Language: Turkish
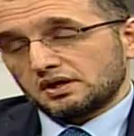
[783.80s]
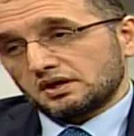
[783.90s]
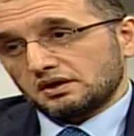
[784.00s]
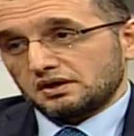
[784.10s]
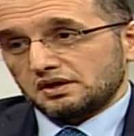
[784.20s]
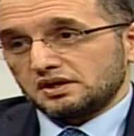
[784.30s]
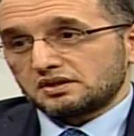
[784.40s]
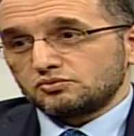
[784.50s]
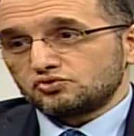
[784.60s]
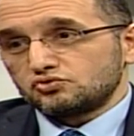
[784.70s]
E,
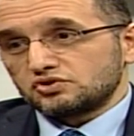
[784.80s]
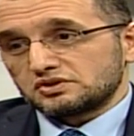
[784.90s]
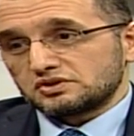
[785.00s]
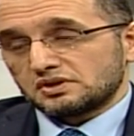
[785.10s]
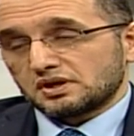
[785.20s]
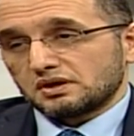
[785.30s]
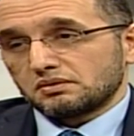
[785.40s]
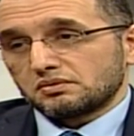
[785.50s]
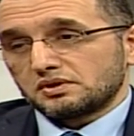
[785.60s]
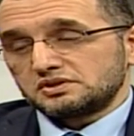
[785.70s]
73 yaşında
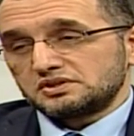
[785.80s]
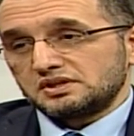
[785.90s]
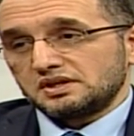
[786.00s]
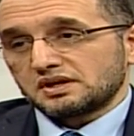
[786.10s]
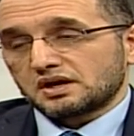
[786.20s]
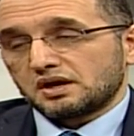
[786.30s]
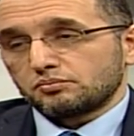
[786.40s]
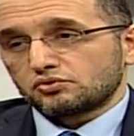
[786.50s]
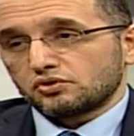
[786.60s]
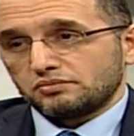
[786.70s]
ciddi
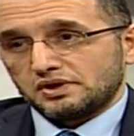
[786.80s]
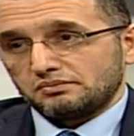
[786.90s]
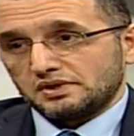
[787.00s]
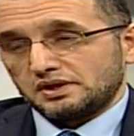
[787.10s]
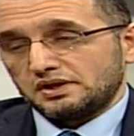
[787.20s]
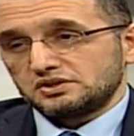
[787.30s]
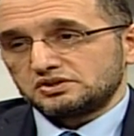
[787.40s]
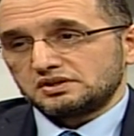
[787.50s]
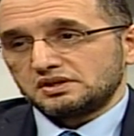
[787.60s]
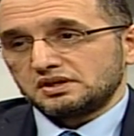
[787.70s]
kalp problemleriyle,
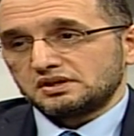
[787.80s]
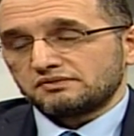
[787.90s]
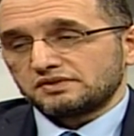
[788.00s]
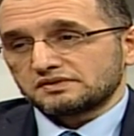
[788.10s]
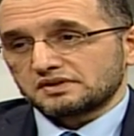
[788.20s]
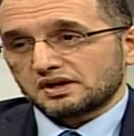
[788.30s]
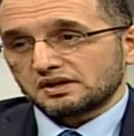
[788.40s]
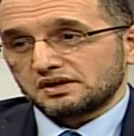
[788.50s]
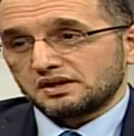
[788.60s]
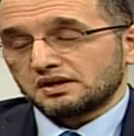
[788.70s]
ciddi nefes
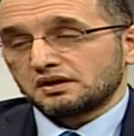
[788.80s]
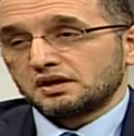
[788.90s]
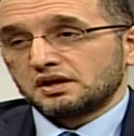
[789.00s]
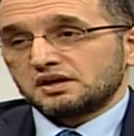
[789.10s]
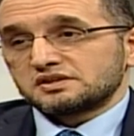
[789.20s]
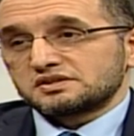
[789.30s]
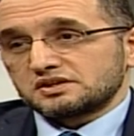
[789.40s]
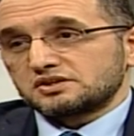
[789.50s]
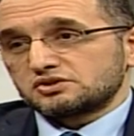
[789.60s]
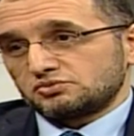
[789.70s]
darlığıyla
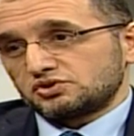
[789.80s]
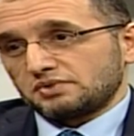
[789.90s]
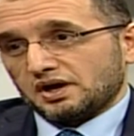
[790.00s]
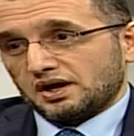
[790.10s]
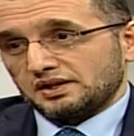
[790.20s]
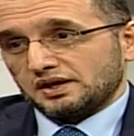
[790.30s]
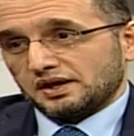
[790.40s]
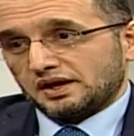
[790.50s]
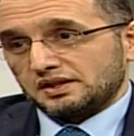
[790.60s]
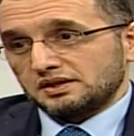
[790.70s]
sıkışmış bir halde
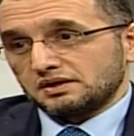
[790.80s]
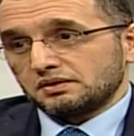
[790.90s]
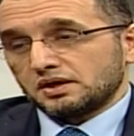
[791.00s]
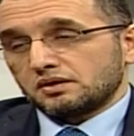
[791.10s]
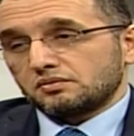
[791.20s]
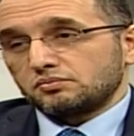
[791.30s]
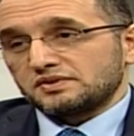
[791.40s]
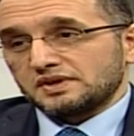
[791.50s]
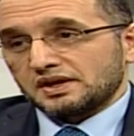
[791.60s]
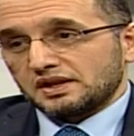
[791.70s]
geldi.
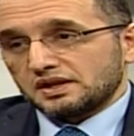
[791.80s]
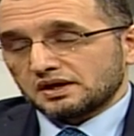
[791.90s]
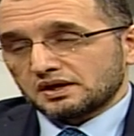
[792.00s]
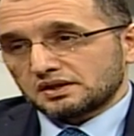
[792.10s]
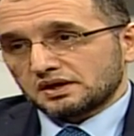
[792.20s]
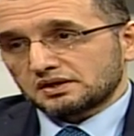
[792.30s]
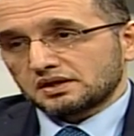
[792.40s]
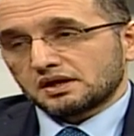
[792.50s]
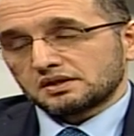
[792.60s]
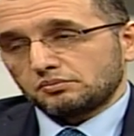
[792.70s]
Bize gelene kadar
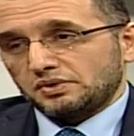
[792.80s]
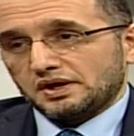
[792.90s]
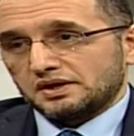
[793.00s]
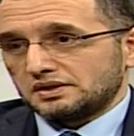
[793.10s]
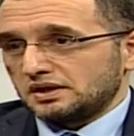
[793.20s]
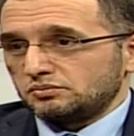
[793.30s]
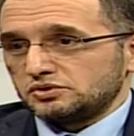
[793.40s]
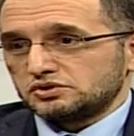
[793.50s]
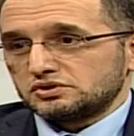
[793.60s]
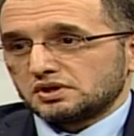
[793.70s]
dağda bir
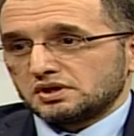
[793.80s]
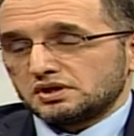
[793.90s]
yerdeymiş.